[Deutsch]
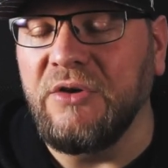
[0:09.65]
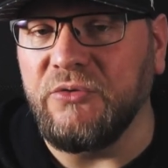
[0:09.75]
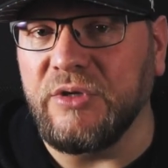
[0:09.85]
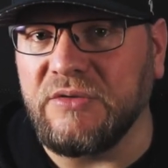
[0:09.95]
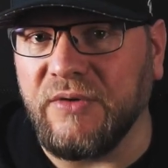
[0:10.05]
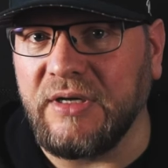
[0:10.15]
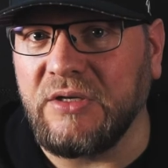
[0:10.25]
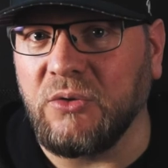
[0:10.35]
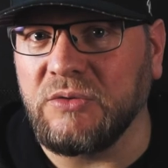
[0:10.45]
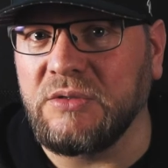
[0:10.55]
für
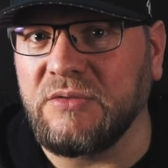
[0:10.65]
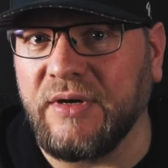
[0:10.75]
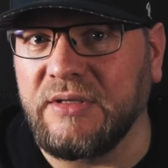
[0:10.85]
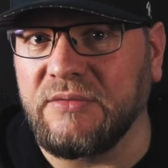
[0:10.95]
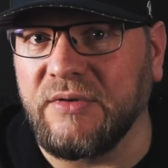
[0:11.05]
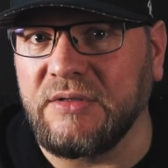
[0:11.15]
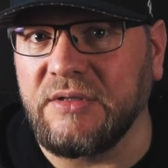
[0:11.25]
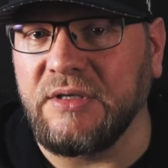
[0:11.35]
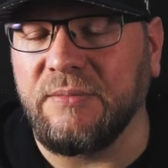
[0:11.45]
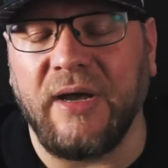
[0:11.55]
2022.